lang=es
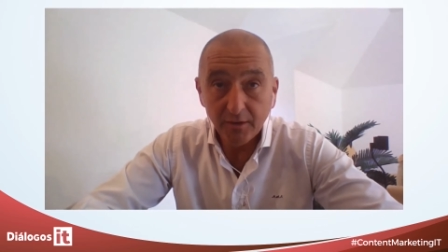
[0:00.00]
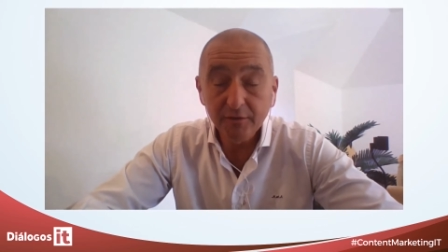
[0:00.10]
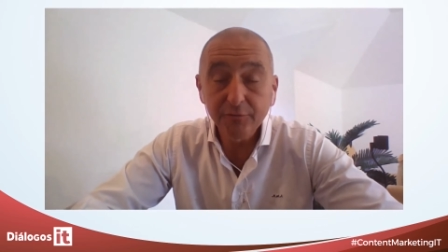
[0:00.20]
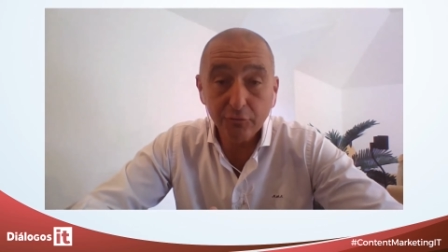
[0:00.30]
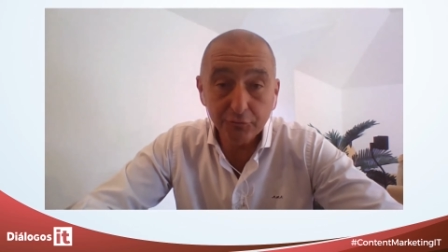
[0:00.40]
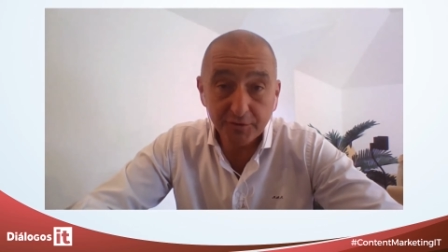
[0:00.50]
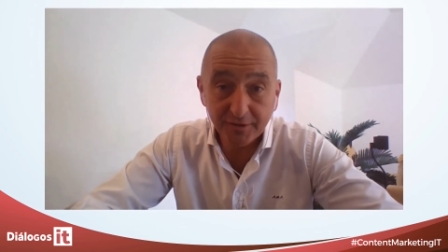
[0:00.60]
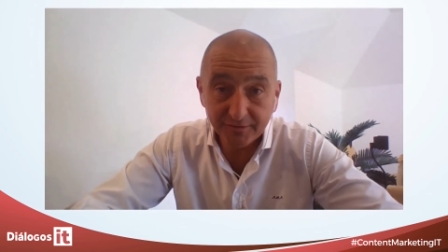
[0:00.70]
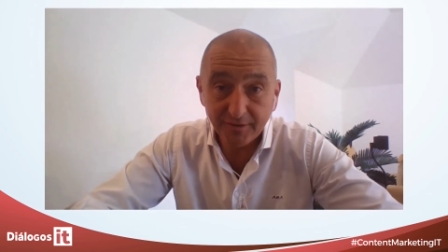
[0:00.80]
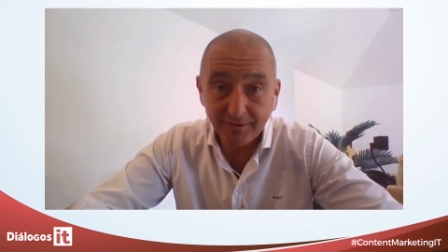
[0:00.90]
Eso
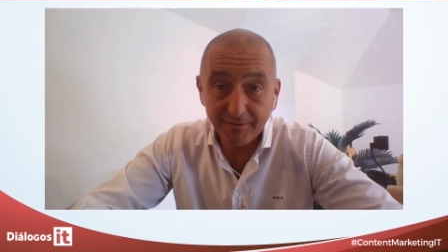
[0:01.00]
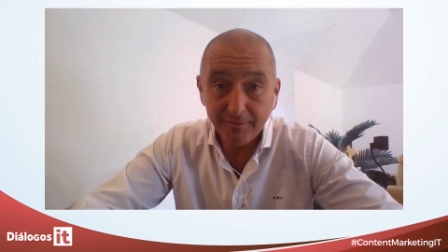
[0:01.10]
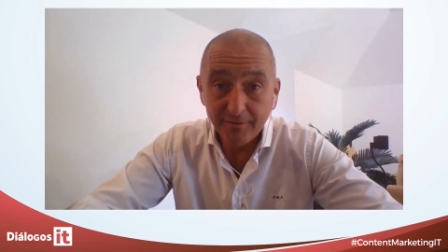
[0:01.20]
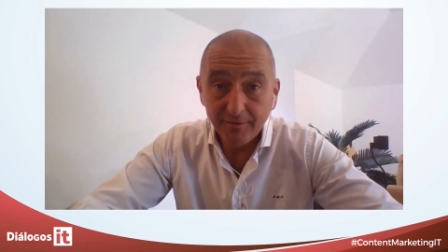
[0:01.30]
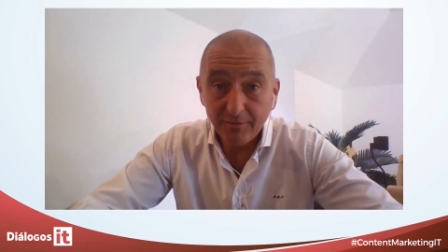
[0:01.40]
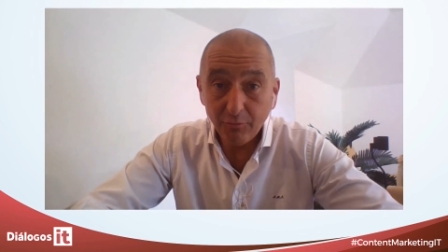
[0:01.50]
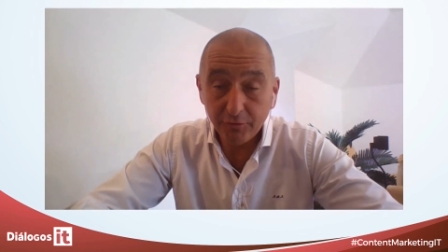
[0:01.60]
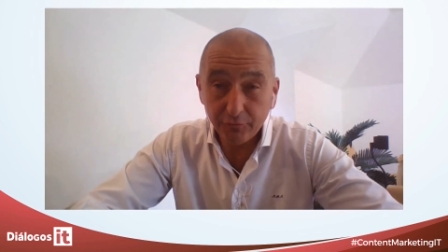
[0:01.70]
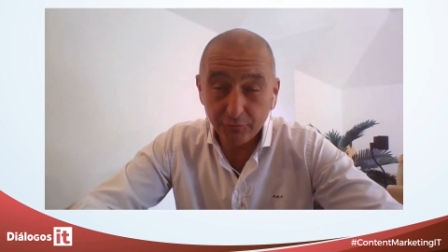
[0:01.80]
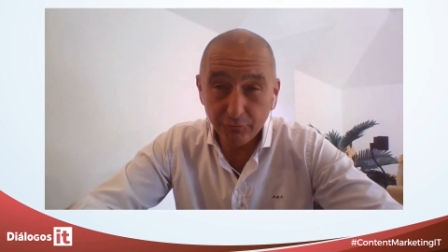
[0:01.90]
contrasta
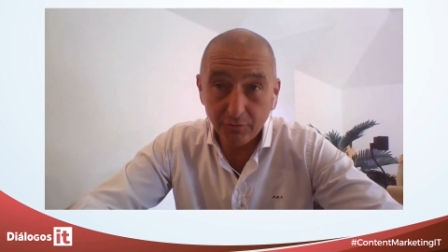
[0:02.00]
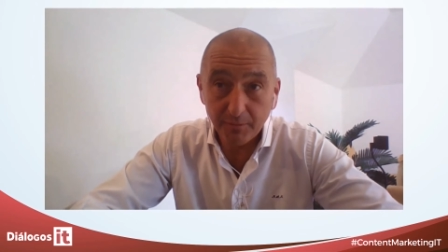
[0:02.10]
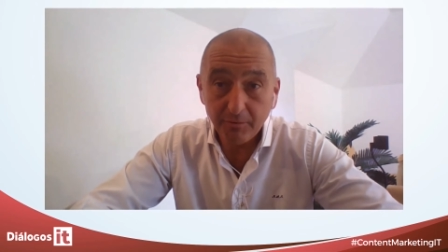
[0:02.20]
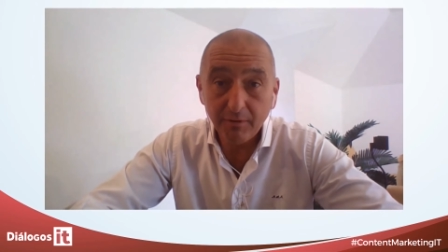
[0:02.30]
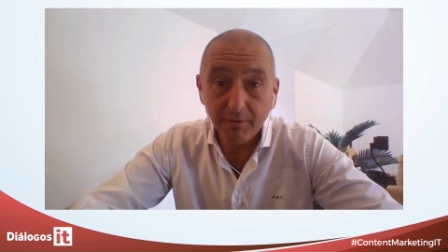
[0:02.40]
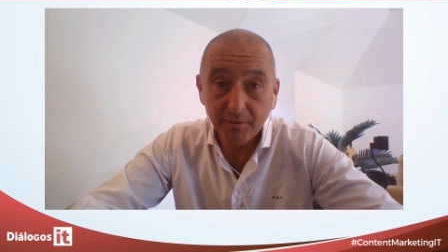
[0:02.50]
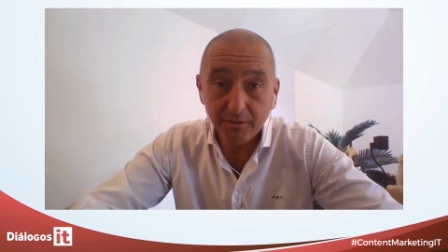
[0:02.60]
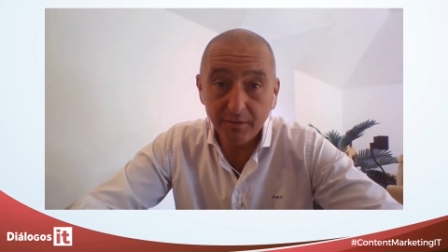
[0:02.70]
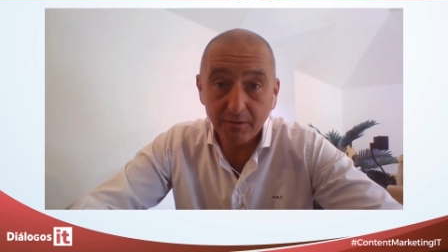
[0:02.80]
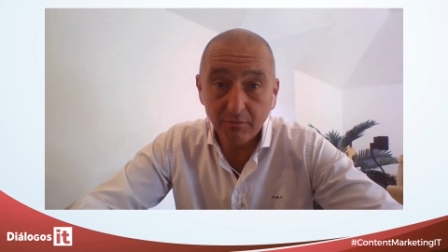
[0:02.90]
o eso surge
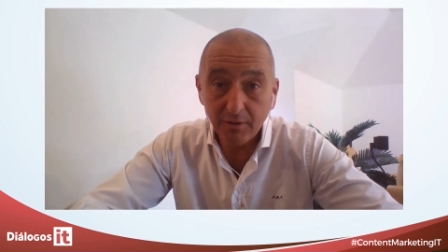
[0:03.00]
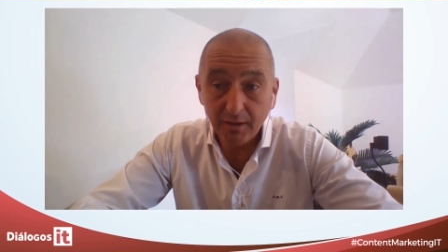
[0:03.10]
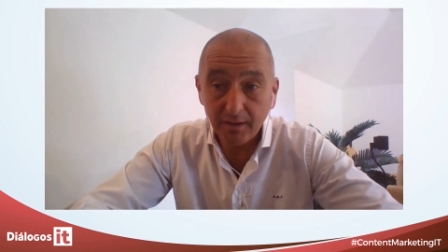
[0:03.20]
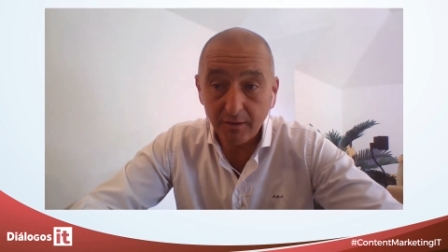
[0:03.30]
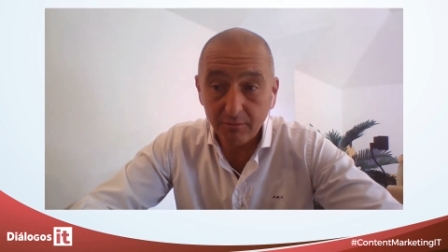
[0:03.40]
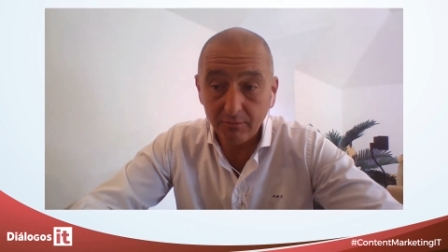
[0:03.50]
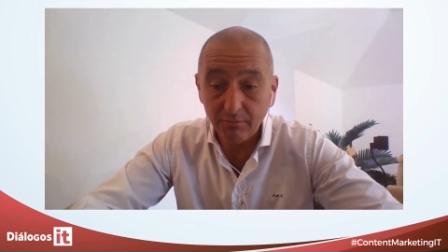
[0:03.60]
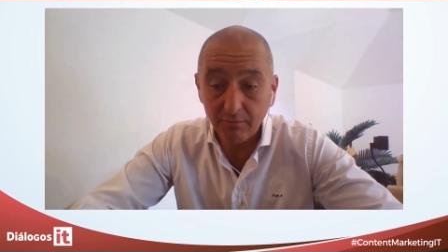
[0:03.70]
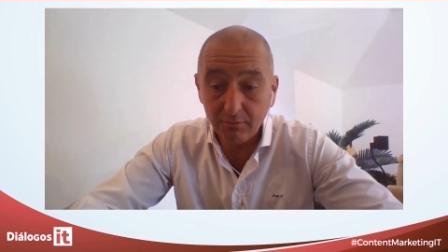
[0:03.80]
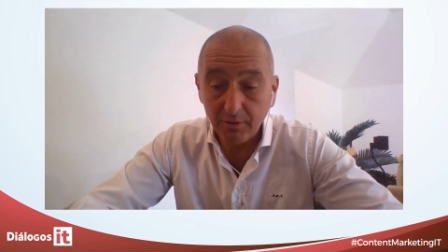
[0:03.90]
probablemente con la,
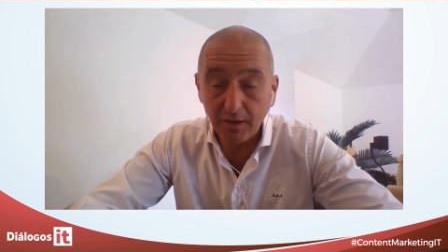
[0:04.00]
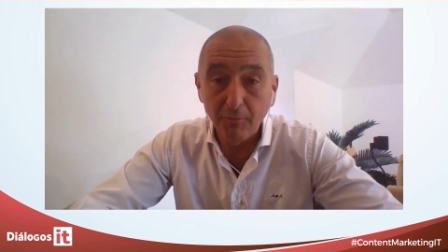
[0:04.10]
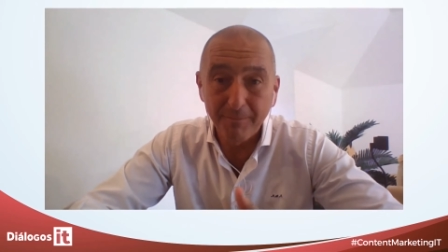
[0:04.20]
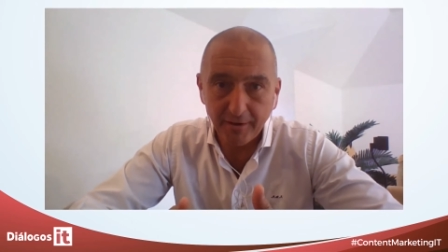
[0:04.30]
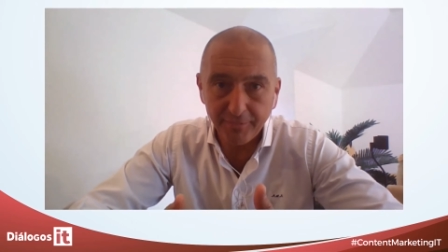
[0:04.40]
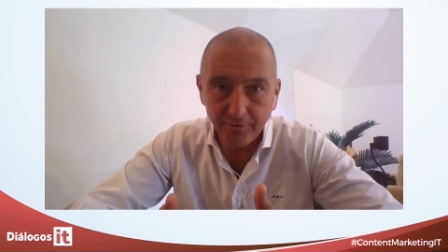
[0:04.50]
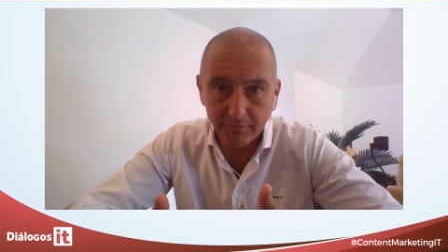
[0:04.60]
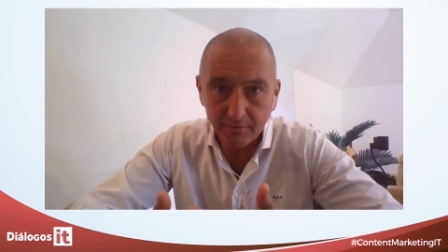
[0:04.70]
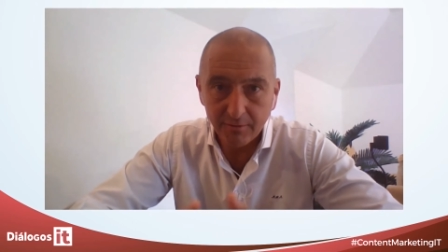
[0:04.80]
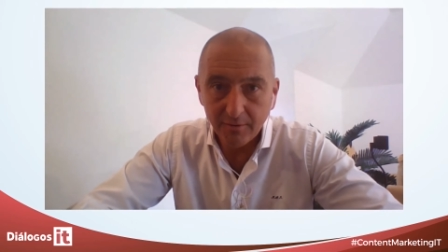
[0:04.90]
con, la
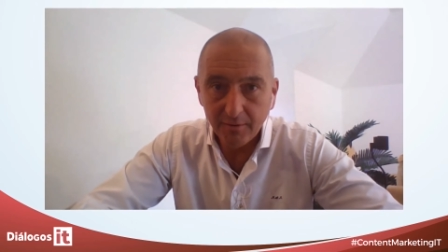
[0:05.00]
comparación